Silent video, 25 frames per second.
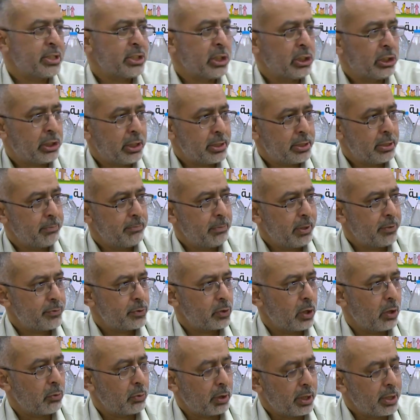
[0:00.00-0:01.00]
القسم
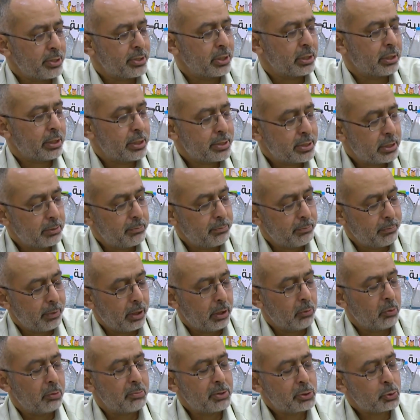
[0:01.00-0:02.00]
نفسه أو رئيس القسم
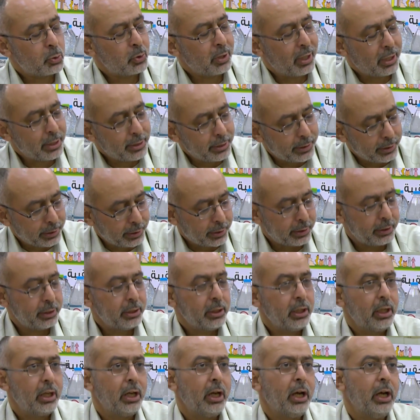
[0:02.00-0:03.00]
أو المسؤول عندك
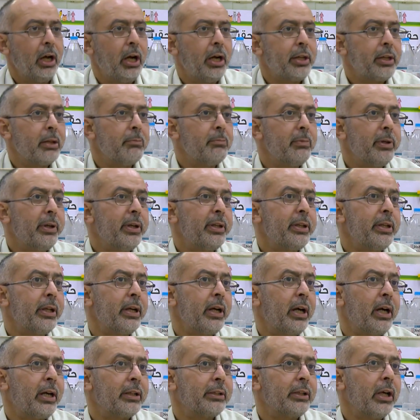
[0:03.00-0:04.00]
هذا إذا
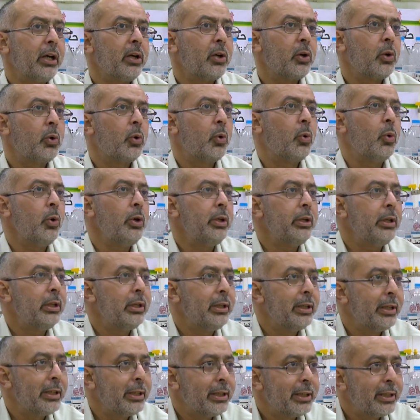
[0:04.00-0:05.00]
أعطاك
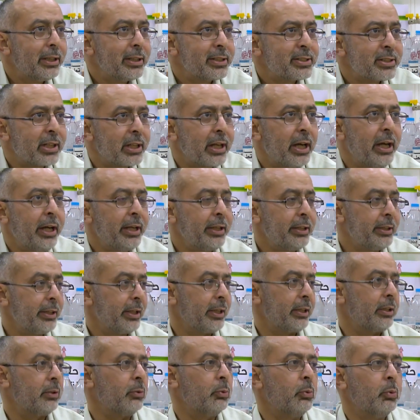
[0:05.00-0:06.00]
كل
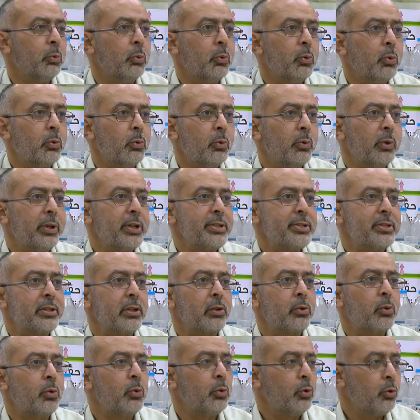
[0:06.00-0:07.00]
الصلاحيات ويسر
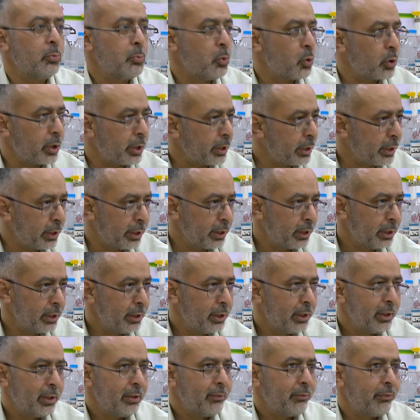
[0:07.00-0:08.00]
كل أمورك
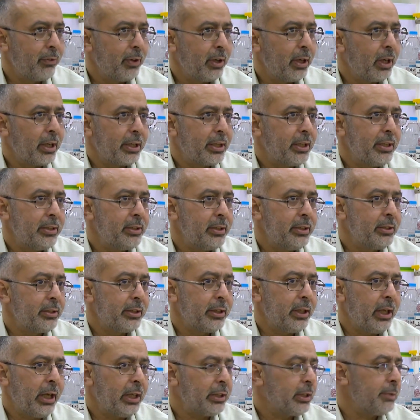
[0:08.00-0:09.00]
فاكيد انت
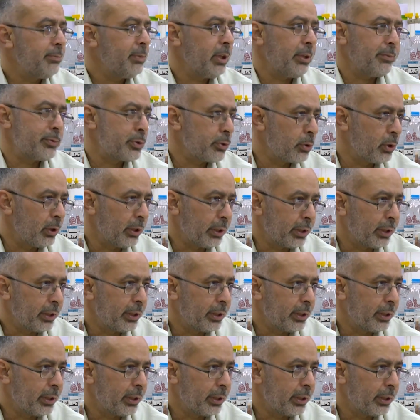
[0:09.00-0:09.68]
حتبدع بشغلك